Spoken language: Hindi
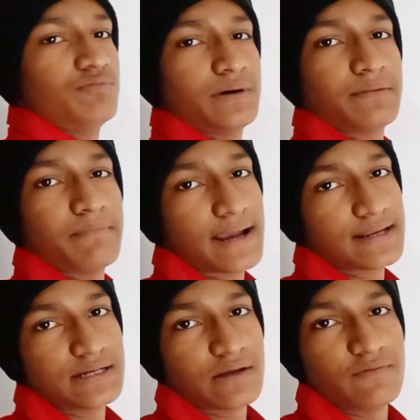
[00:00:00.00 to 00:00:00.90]
ऊपर
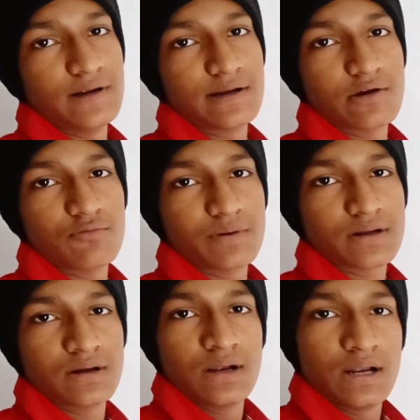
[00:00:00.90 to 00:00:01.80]
मैग्नेटिक फील्ड के ऊपर
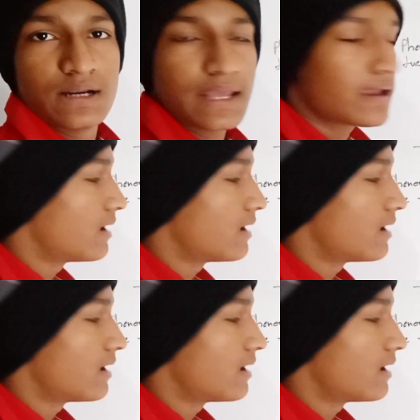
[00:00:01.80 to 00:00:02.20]
ठीक